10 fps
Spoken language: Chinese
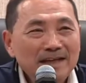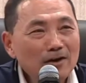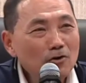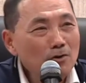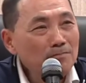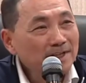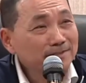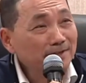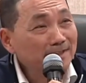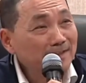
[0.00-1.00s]
你要公
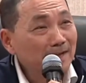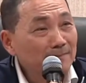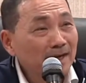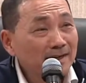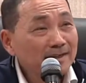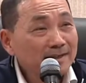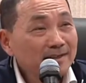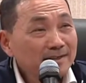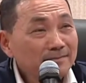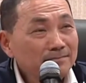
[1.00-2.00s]
平的对待嘛，
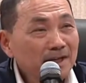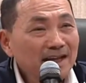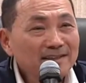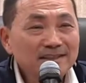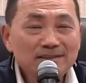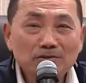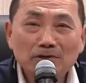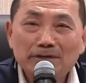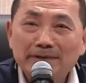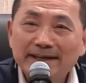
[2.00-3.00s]
不要 NCC
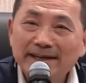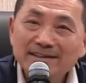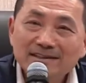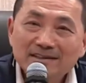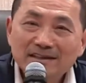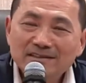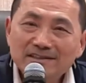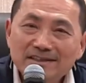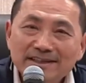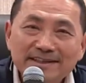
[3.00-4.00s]
所有委员
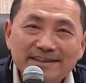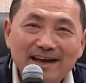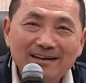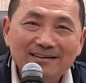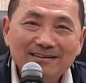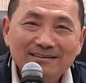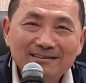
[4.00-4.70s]
也是跟你一样